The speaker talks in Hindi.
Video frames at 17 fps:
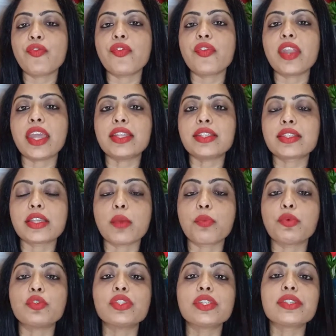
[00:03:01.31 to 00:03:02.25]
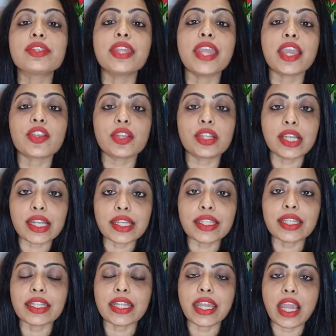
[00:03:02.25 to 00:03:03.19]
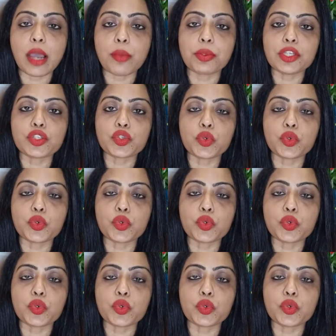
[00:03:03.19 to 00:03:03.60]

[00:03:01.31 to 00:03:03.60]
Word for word: फ्रेंड्स अपोजिट रिएक्ट कर देते हैं आपकी